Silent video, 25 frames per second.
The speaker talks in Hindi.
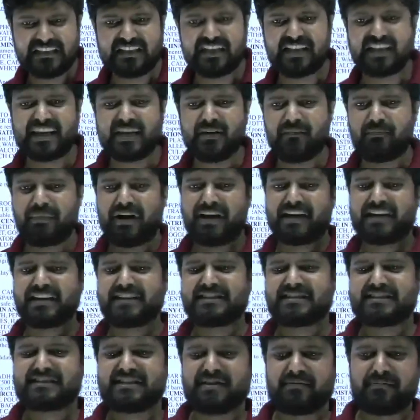रखिए
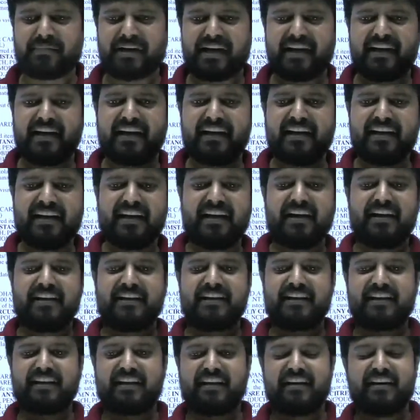बाकी चीजें बैन है
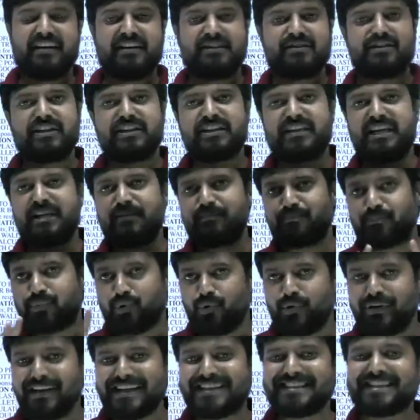ठीक है ना तो ये
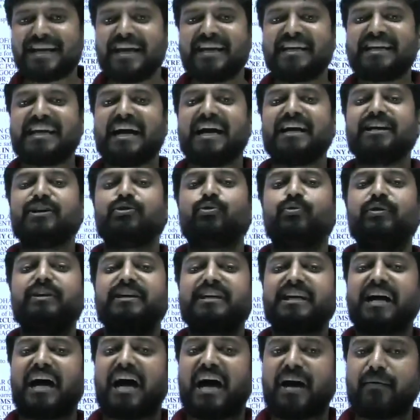पूरी जानकारी
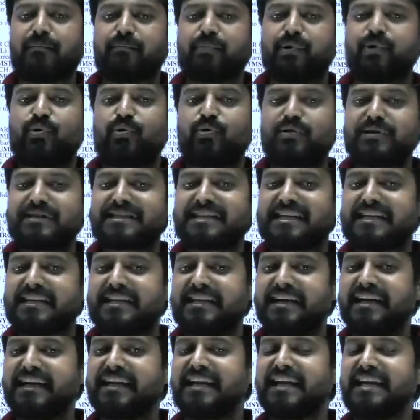हुई कि आपको
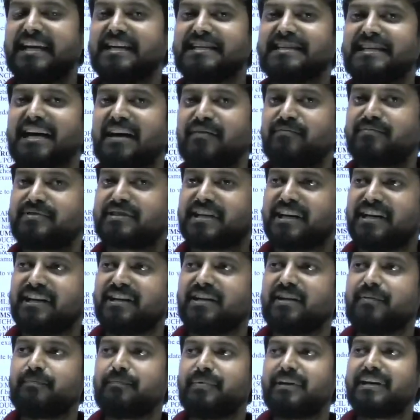सीटेट e के एग्जाम
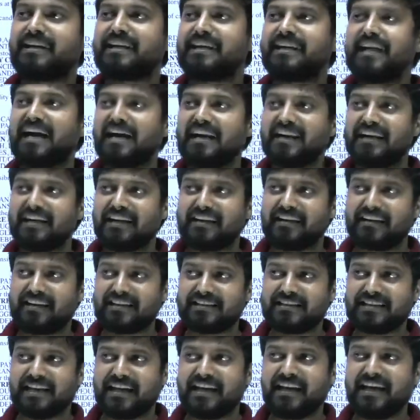सेंटर पर क्या
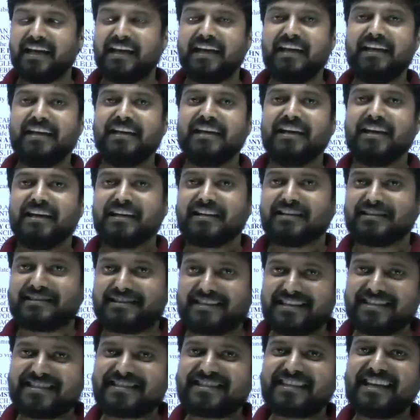लेकर जाना है
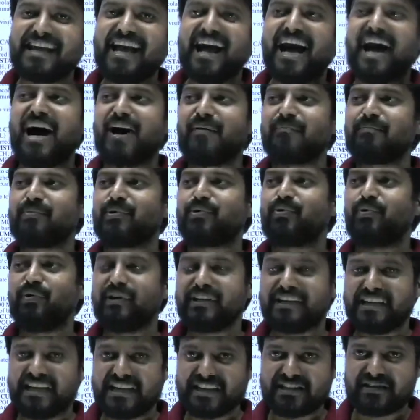जिससे
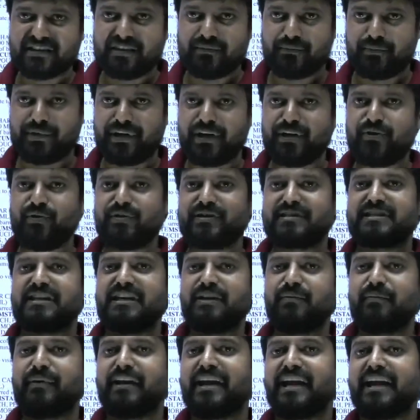आपको ये वीडियो
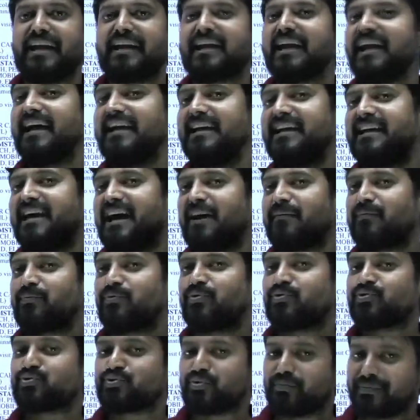इसलिए बनाया गया कि
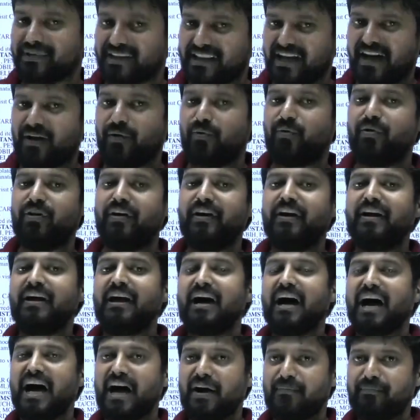आपको सुविधा हो
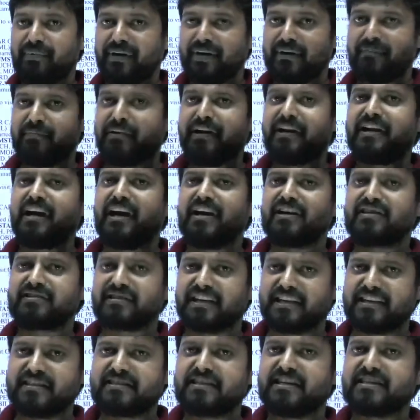आप एडमिट कार्ड
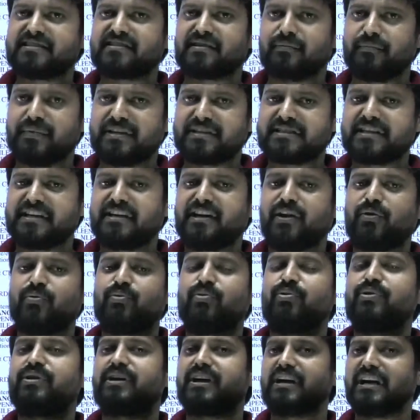सही से समय से
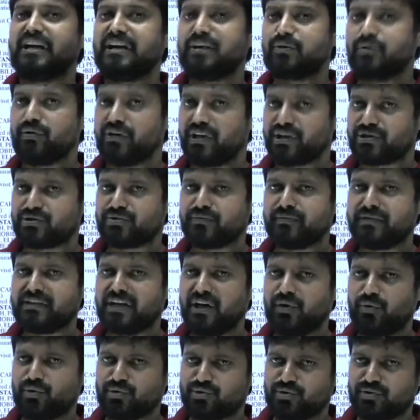डाउनलोड कर लें कोई
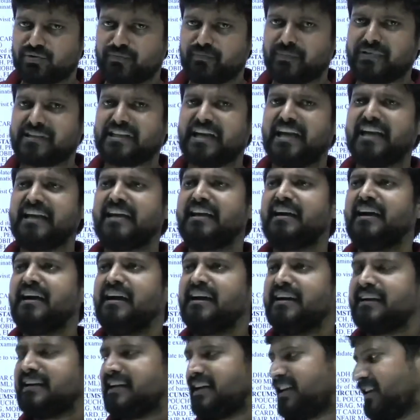असुविधा हो तो बताएं
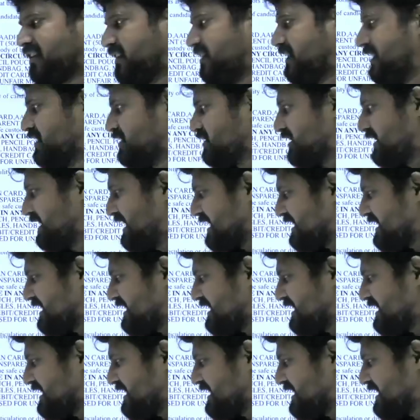ठीक है ना तो ये